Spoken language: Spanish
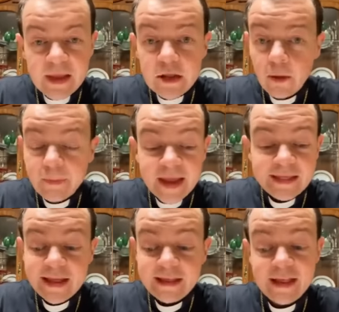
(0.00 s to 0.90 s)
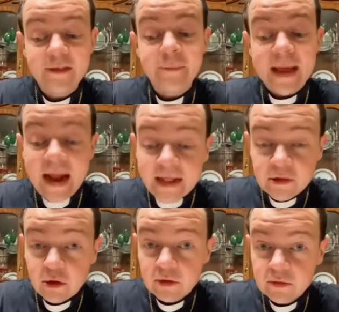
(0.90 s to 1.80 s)
vino bien
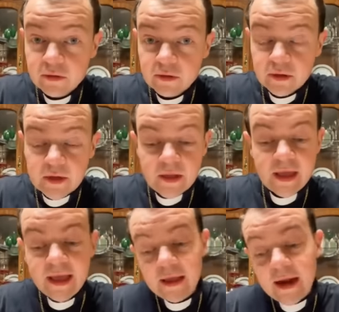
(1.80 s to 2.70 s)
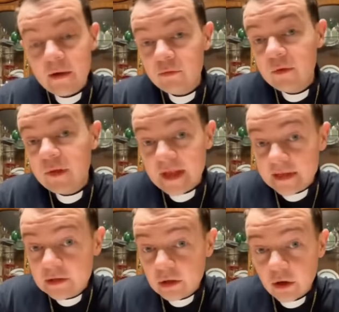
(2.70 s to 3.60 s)
desesperado y era un
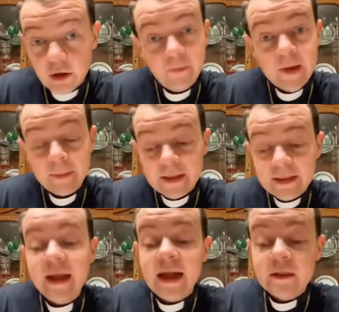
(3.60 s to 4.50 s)
centro obviamente